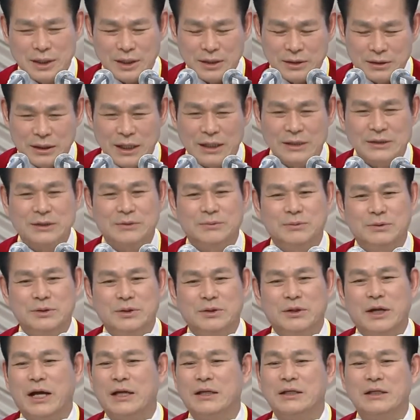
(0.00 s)
そして
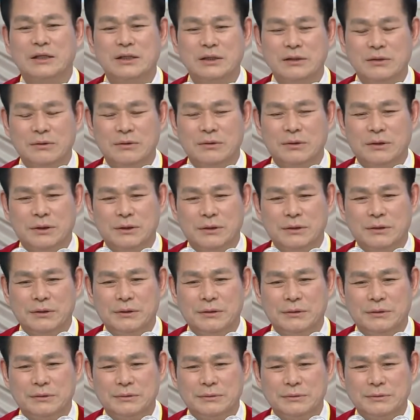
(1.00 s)
生まれた
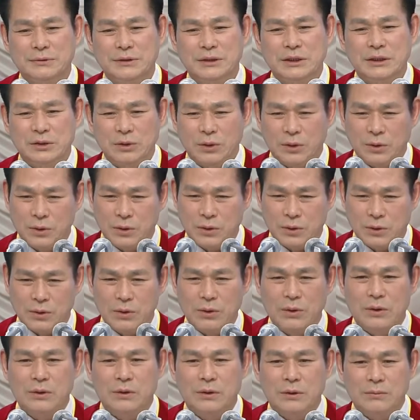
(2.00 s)
後も
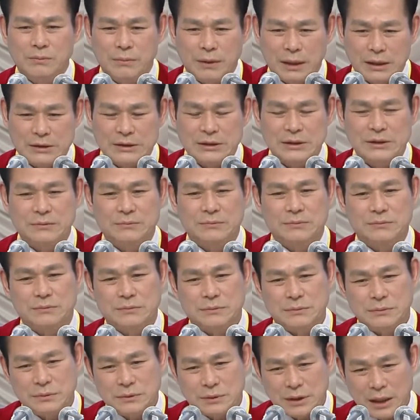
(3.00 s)
祈り、御言
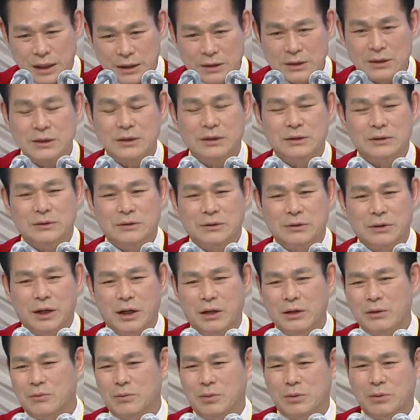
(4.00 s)
葉を教え
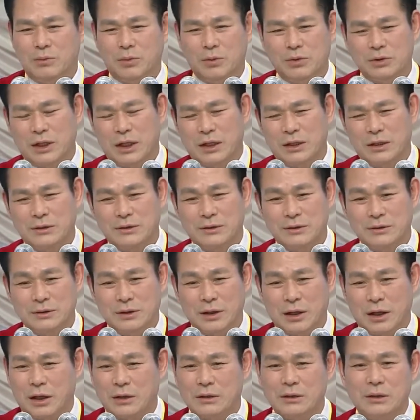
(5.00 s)
るのです。
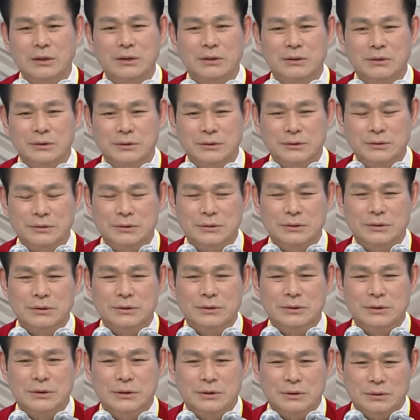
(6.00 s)
聞いて
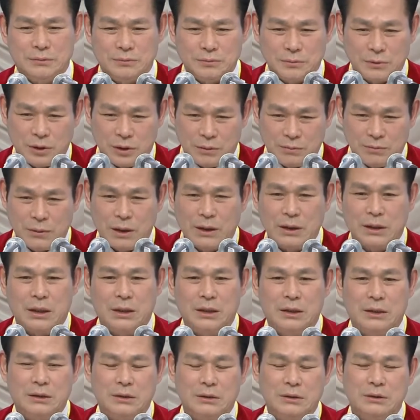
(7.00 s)
もわからないのに
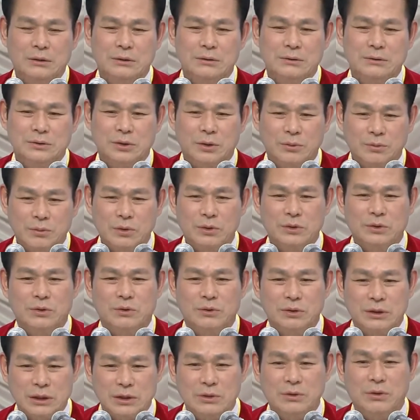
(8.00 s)
と思いますか
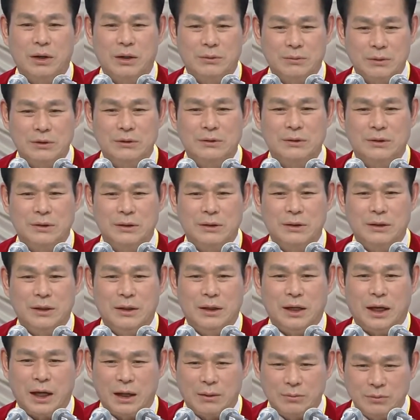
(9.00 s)
いいえ、
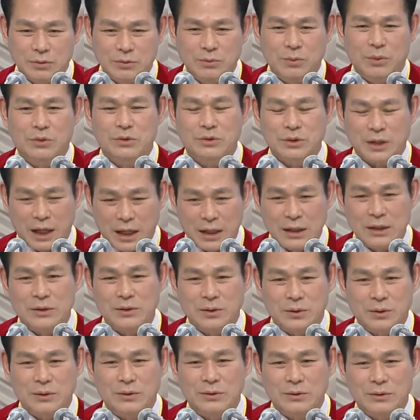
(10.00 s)
お母さんが手を
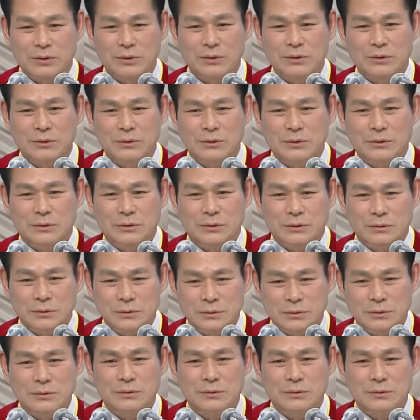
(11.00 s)
組んで祈れば、